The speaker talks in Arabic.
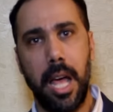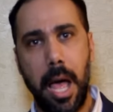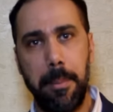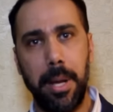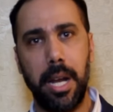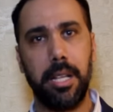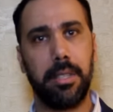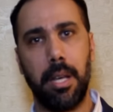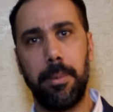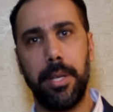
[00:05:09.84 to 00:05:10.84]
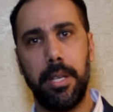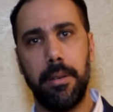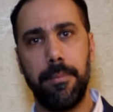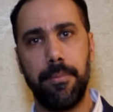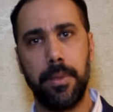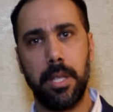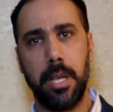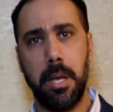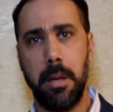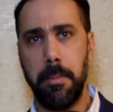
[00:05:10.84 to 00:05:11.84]
امين الخطابي
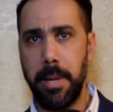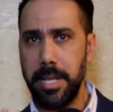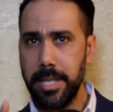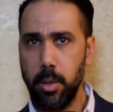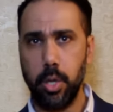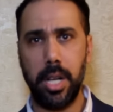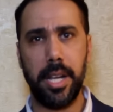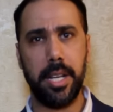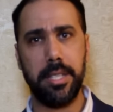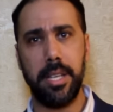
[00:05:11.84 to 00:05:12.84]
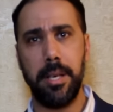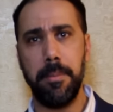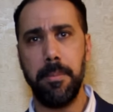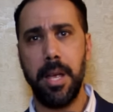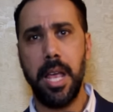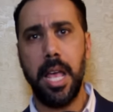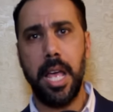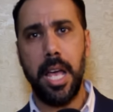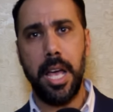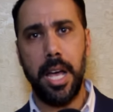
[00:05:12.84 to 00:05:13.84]
ما نساوش على راسهم
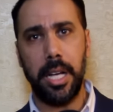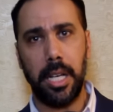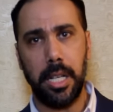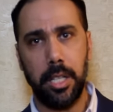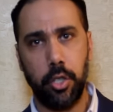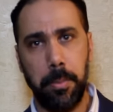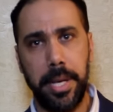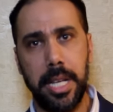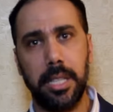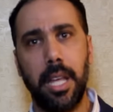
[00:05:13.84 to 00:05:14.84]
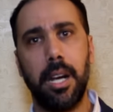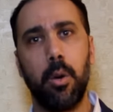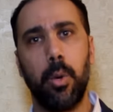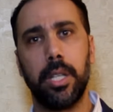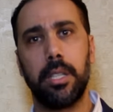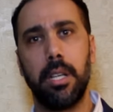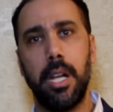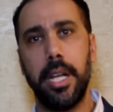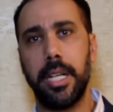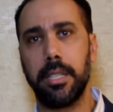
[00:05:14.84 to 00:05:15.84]
جمعيه دار الورد
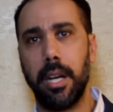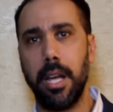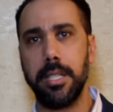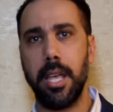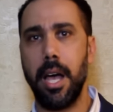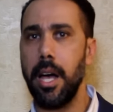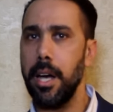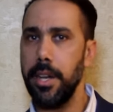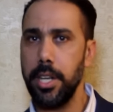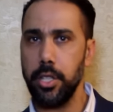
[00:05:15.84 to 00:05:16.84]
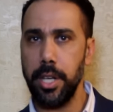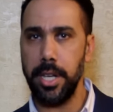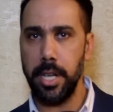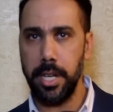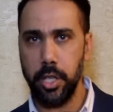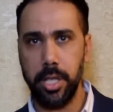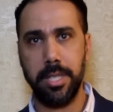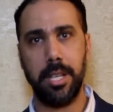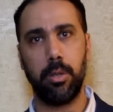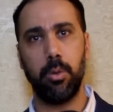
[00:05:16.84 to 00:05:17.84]
اللي كتراسها نجاة
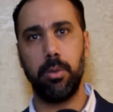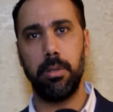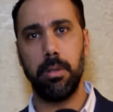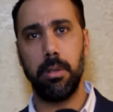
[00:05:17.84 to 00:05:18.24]
سعدون